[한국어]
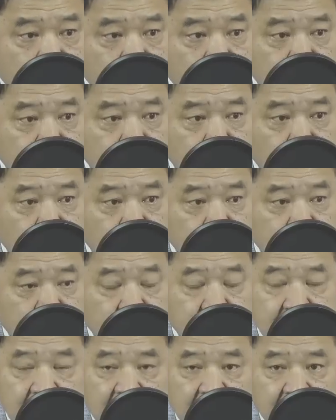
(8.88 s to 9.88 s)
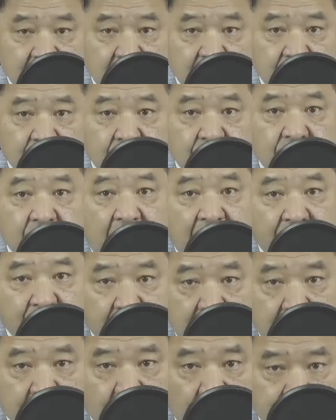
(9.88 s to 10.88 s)
구속영장 청구
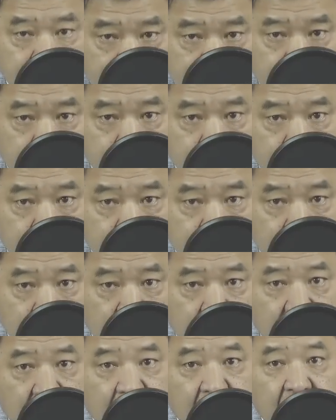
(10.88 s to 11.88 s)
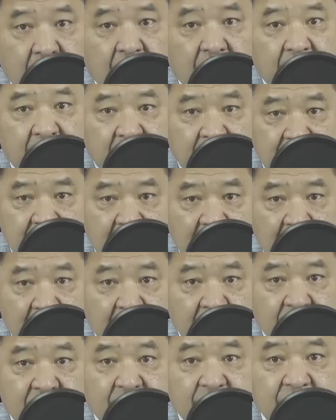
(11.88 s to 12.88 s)
사유를 보면 이제
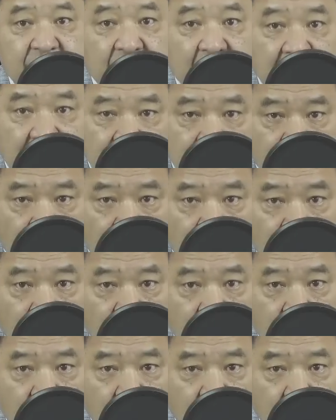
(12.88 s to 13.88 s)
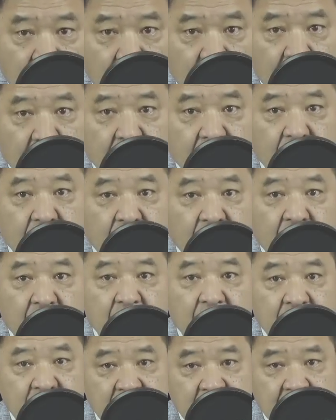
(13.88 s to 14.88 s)
시작이고 더
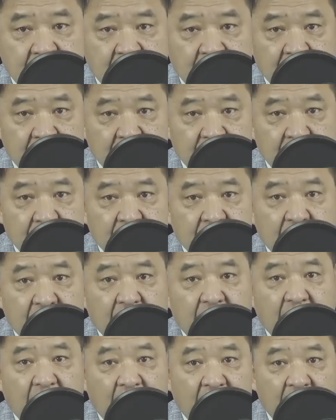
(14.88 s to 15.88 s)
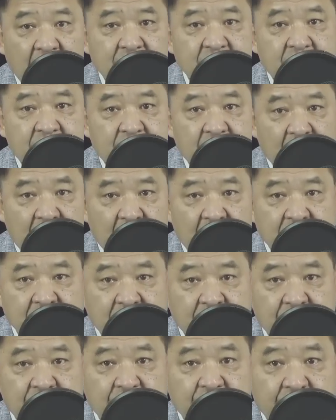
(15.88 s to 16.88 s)
큰 거는 하나씩
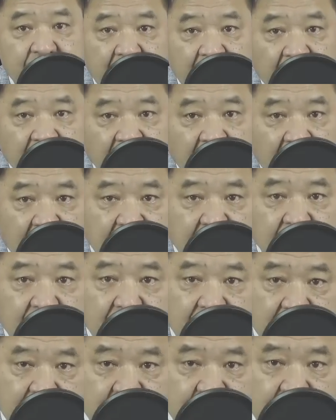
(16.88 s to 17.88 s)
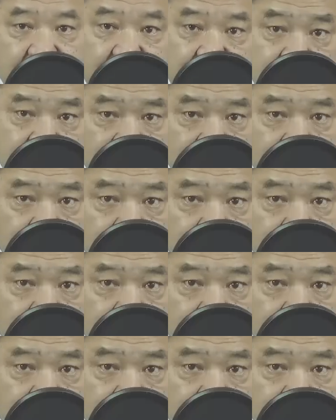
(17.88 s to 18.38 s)
하나씩 뒤에 한다 이런 느낌이 들죠.